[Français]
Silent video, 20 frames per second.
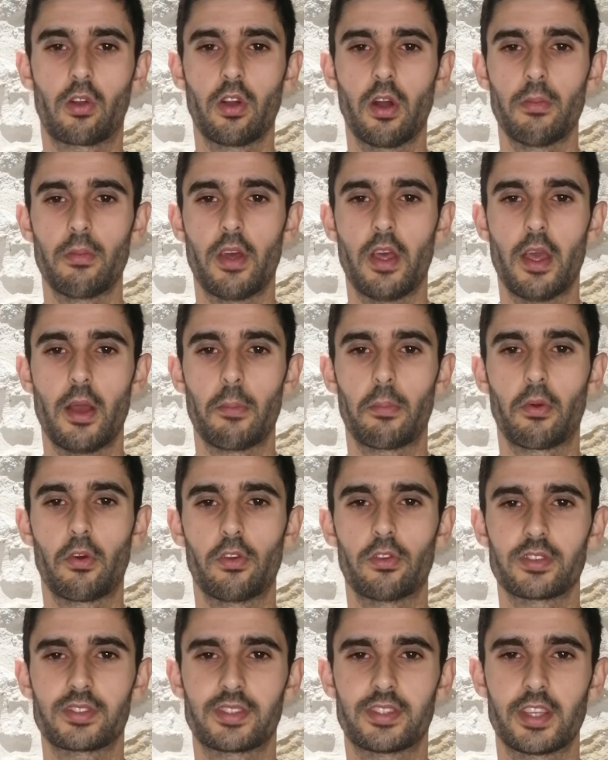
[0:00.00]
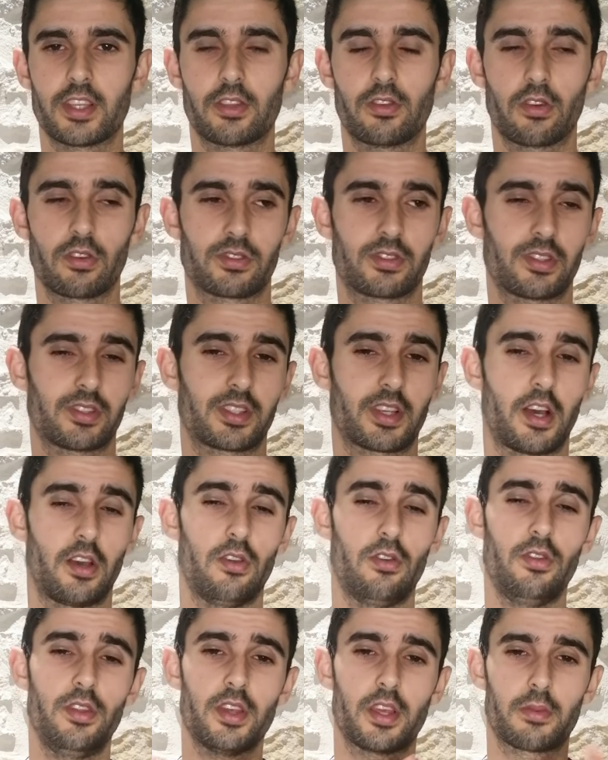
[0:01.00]
Comme pronostic, donc ce
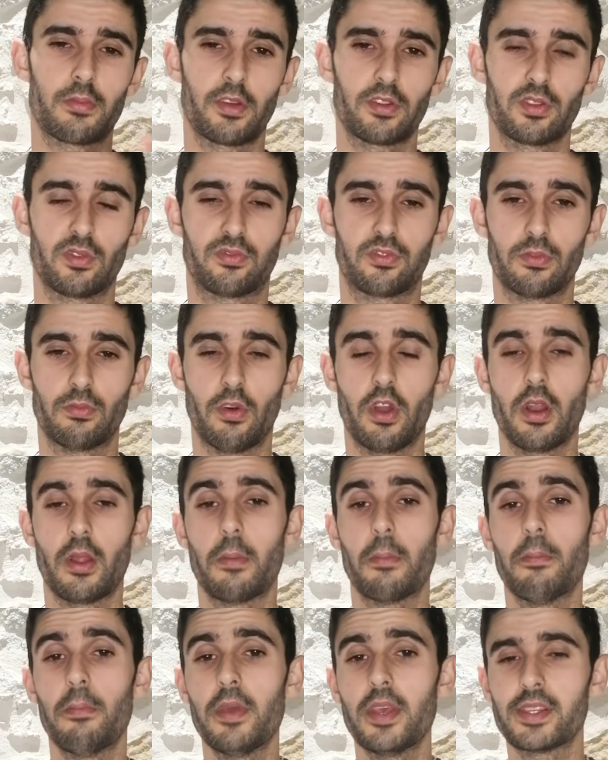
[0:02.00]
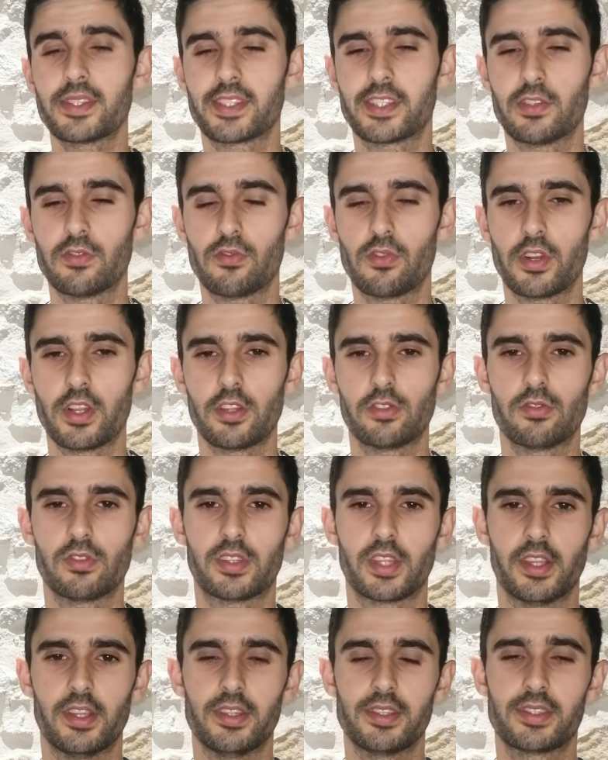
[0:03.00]
sera uniquement du football, mais si vous voulez
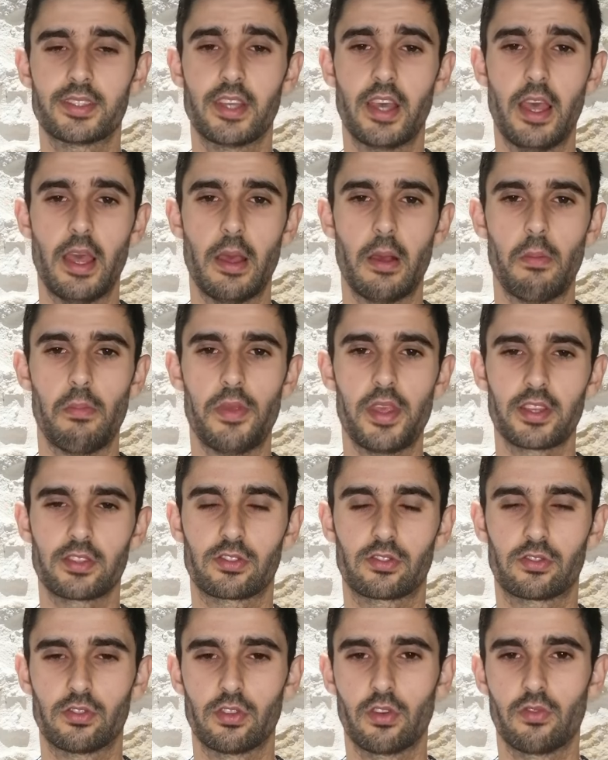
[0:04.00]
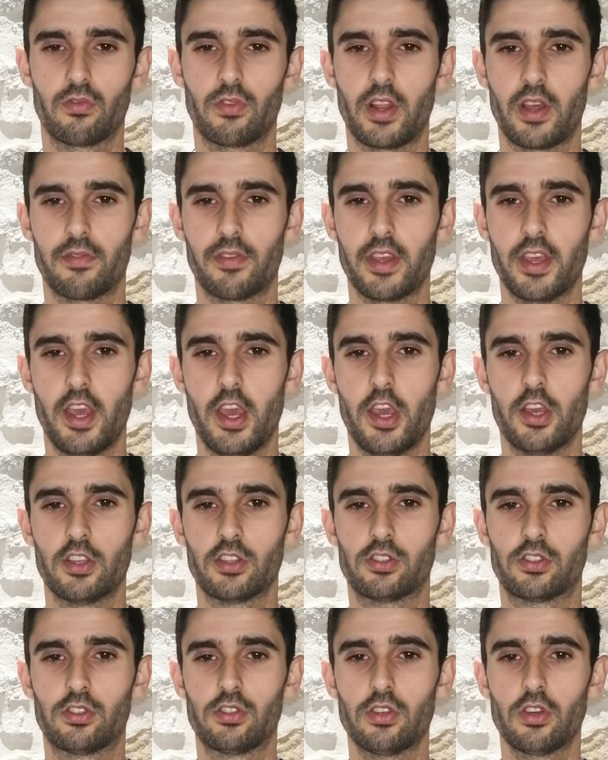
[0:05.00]
du tennis, bien sûr, vous l'avez
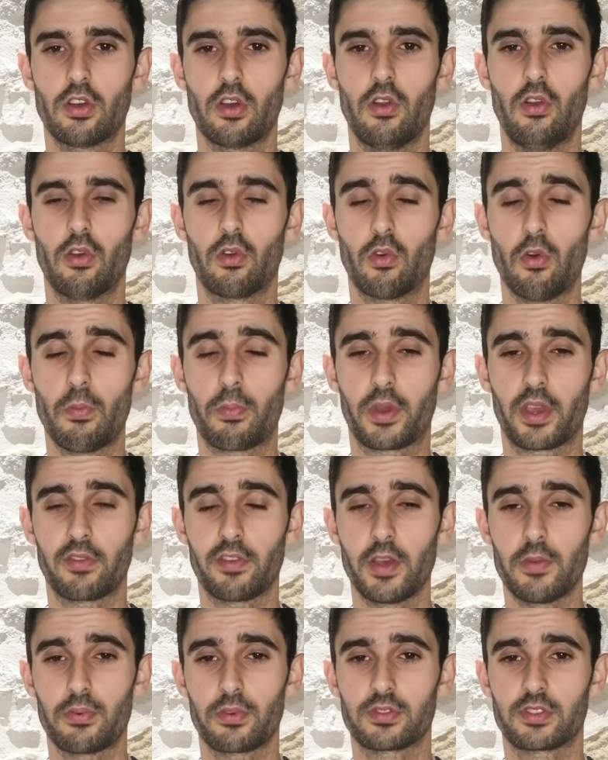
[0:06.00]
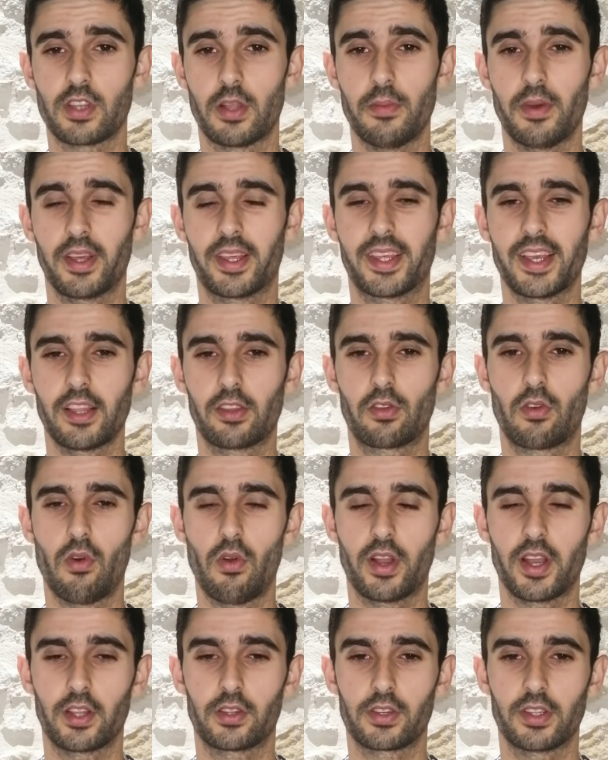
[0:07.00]
sur le groupe privé pour seulement
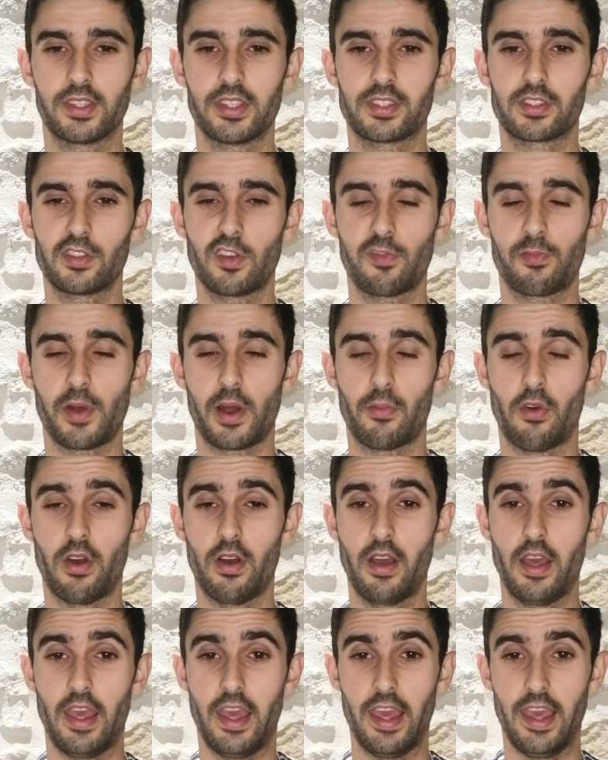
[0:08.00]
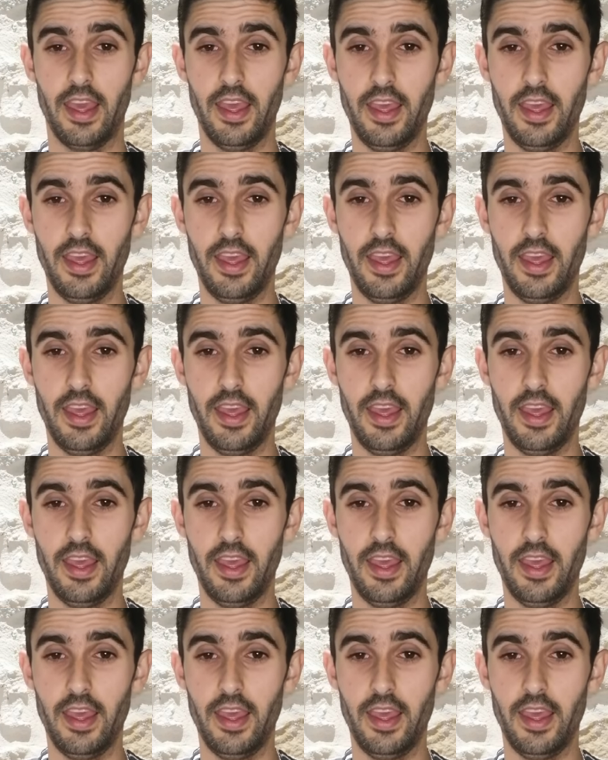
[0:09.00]
4,99€ par mois.